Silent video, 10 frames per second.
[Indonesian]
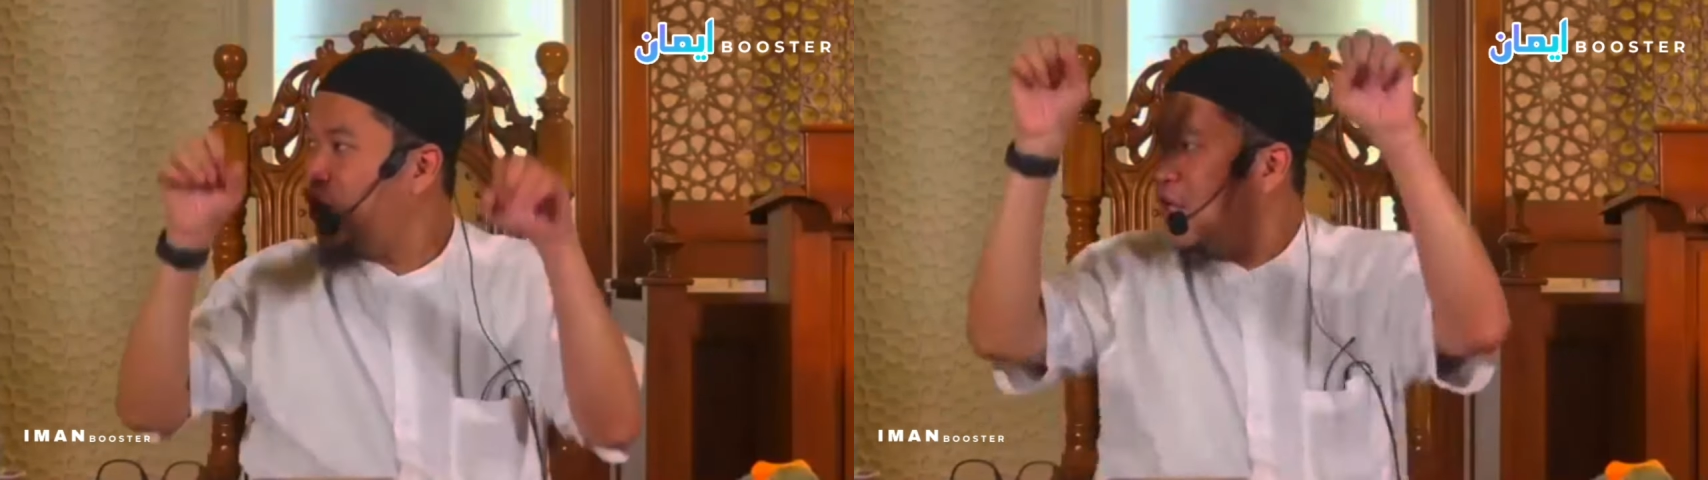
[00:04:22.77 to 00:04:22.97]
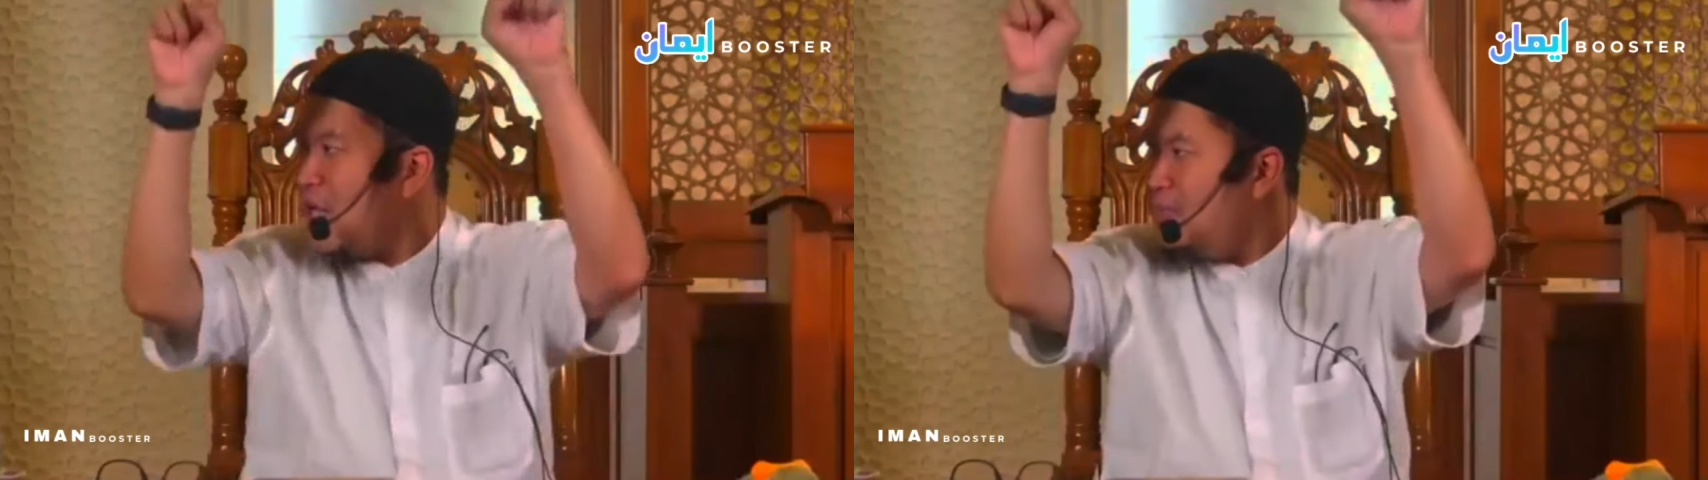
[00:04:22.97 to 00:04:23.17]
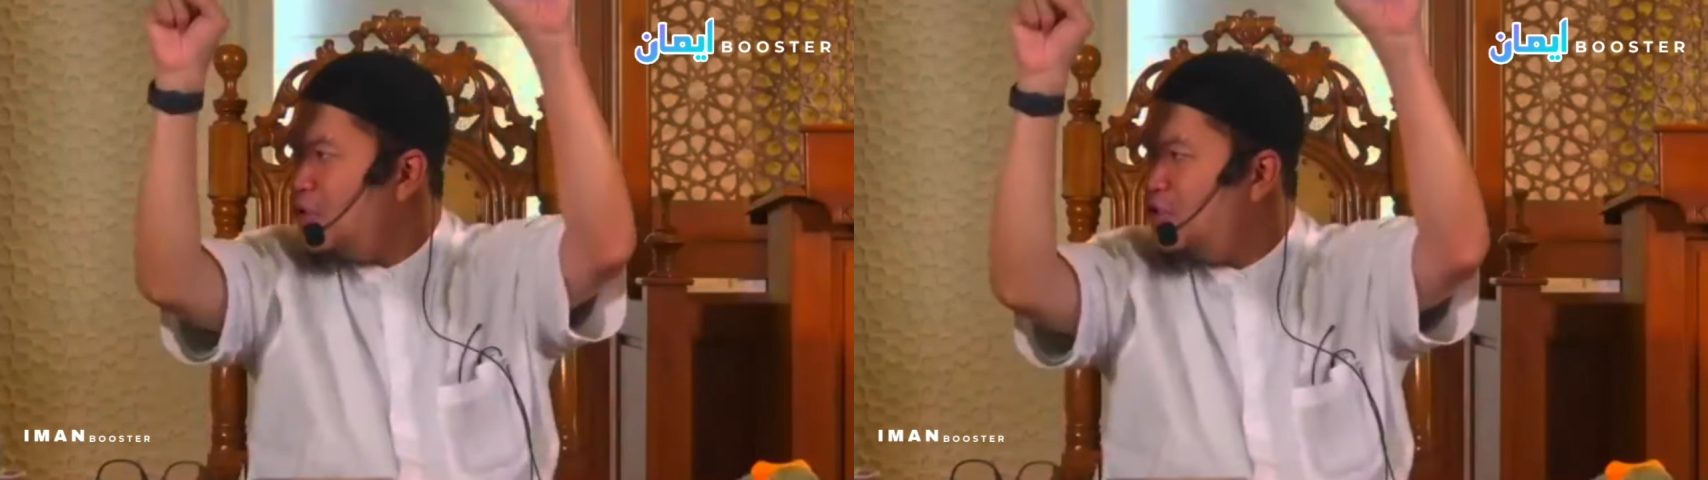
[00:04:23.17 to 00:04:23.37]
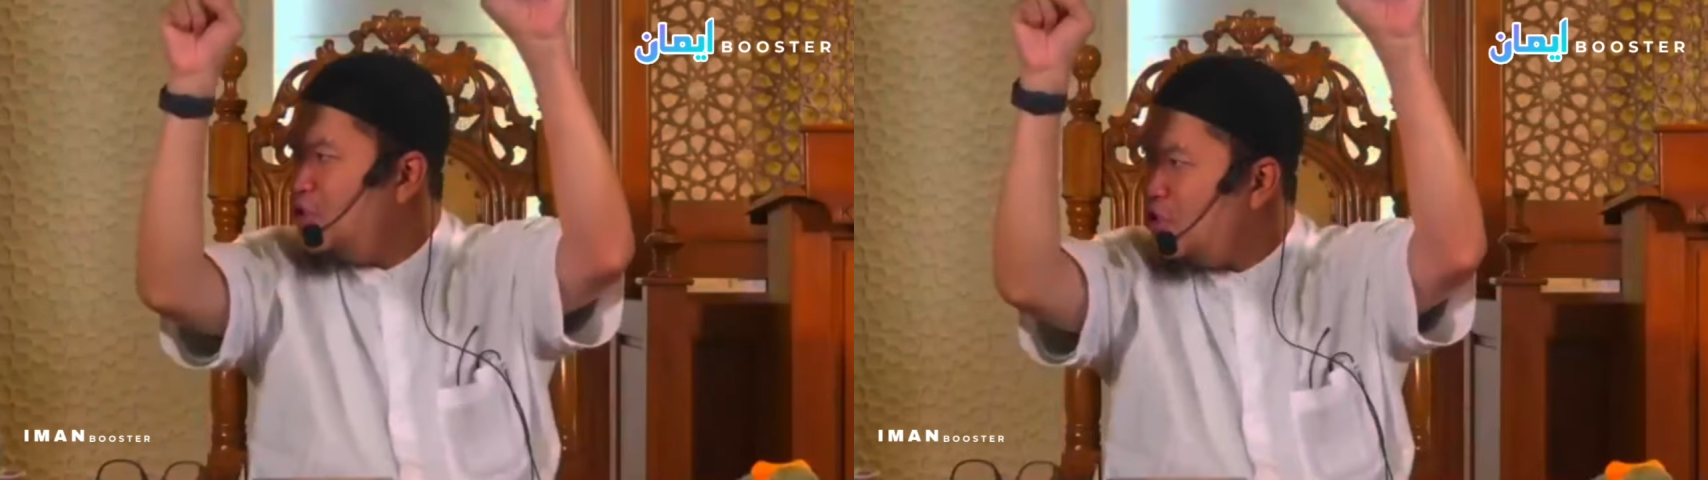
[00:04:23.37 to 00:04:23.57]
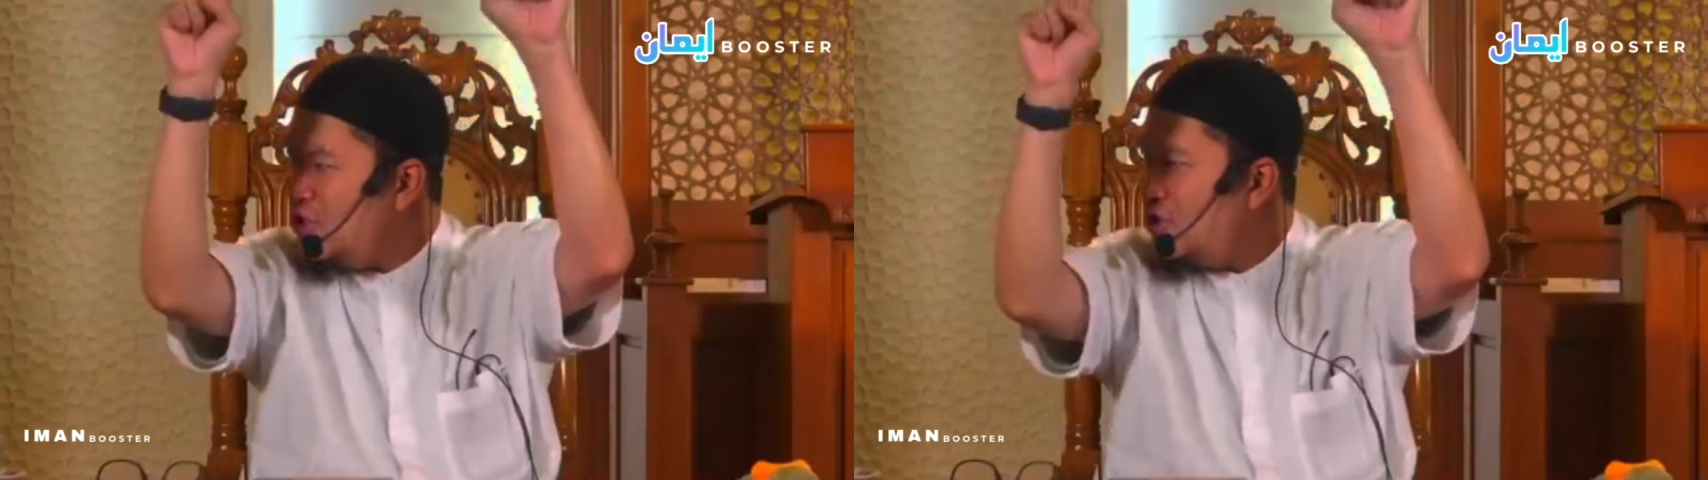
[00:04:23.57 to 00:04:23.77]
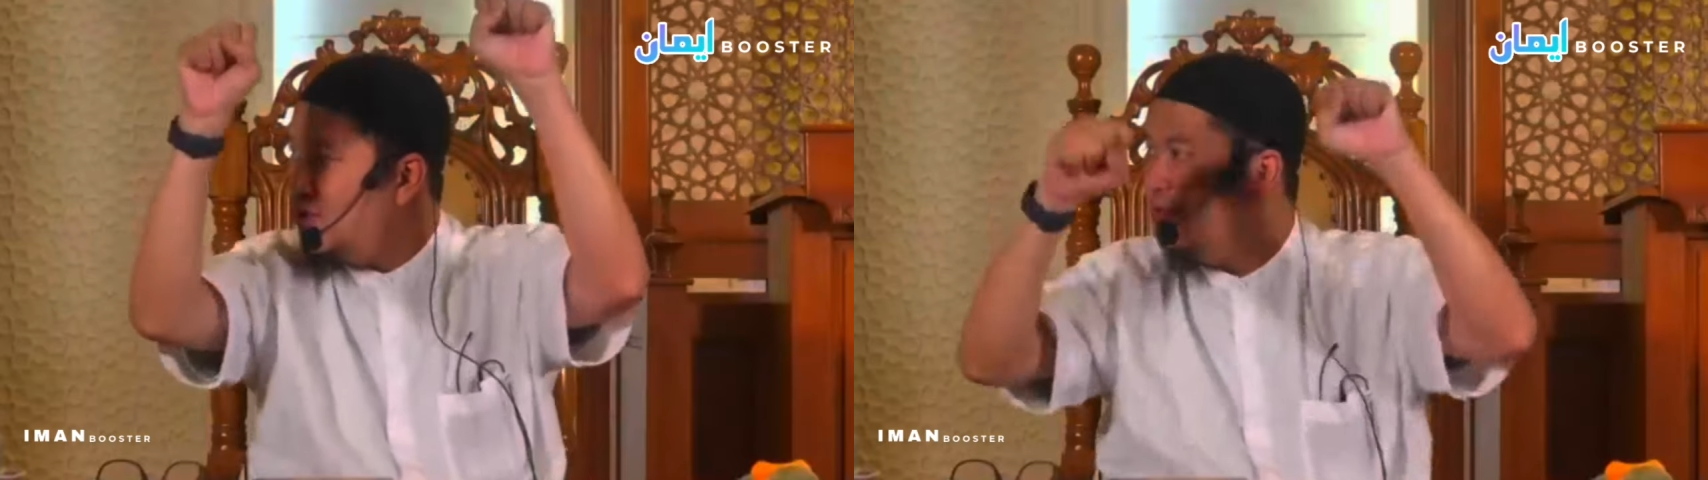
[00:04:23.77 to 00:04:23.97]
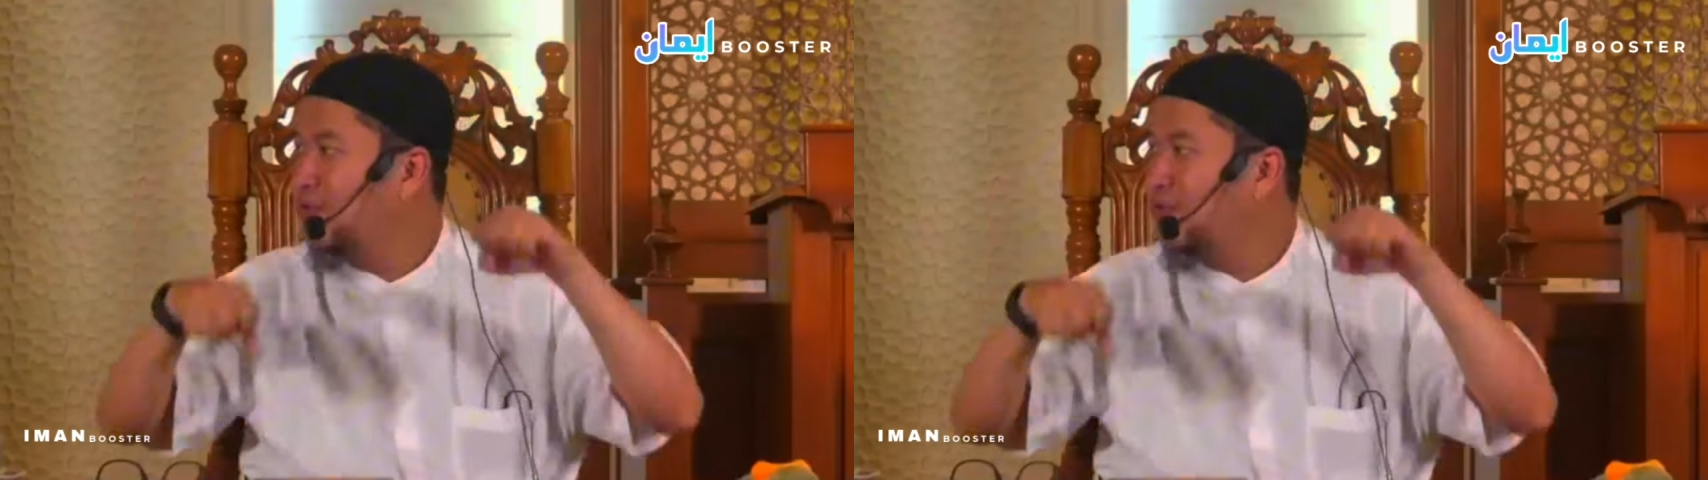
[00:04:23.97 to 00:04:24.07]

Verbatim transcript: akan berdiri gitu.